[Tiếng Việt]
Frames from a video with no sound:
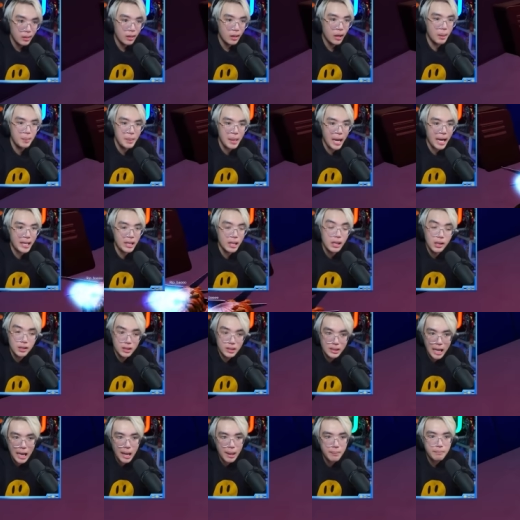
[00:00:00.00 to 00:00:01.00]
Hôm nay tới lượt
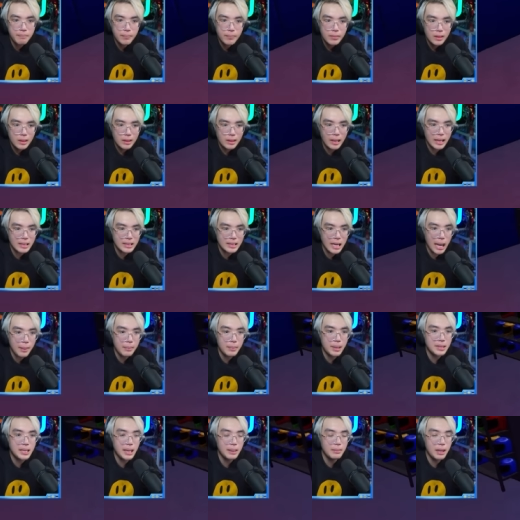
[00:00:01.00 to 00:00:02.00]
Sam. Nay Sam
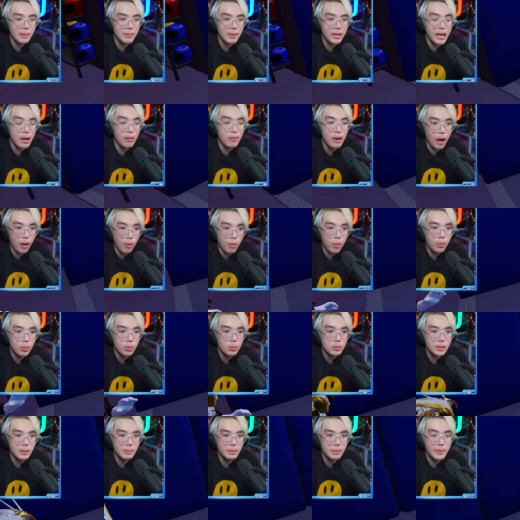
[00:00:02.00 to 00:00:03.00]
thì Sam lại bị đau đầu,
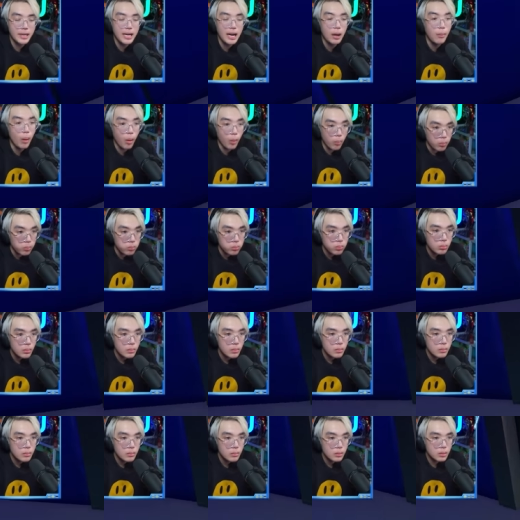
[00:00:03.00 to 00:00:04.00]
Sam lại bị đau bụng.
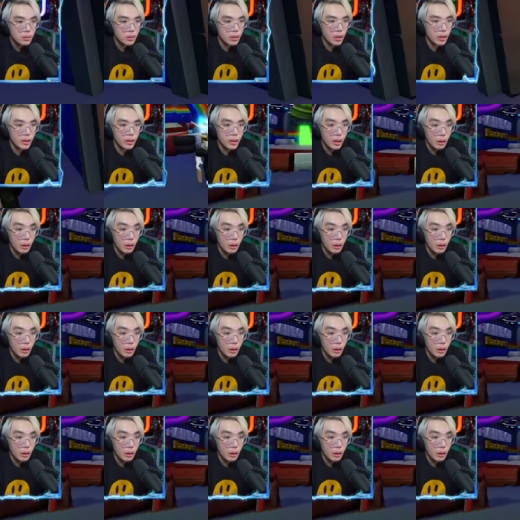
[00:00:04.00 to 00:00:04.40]
Rồi.